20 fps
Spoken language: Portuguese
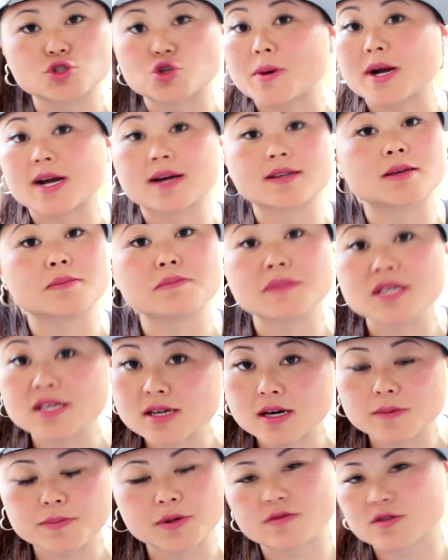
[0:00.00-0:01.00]
de uma
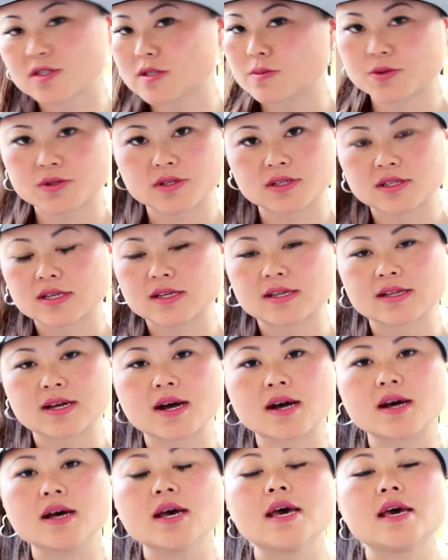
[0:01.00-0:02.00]
academia para você poder
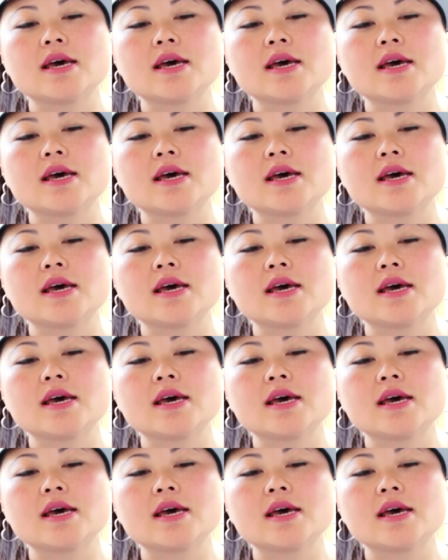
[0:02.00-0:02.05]
treinar.